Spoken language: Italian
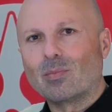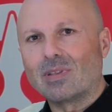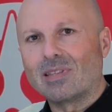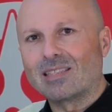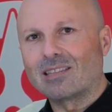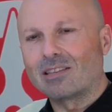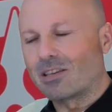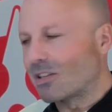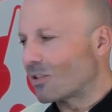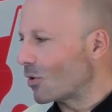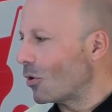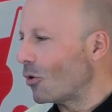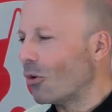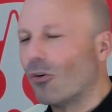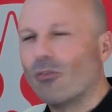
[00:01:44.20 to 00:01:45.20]
Pensate che
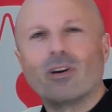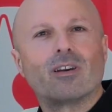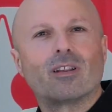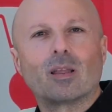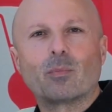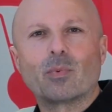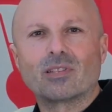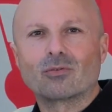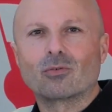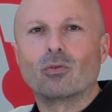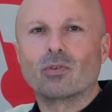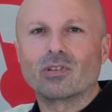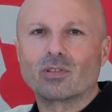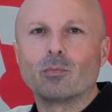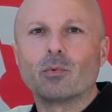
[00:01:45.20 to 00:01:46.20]
solo 9 l'ha preso con
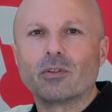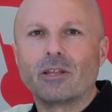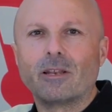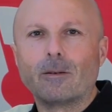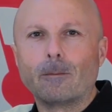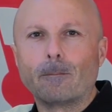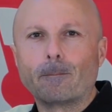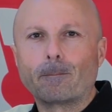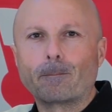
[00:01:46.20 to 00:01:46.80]
questo modello.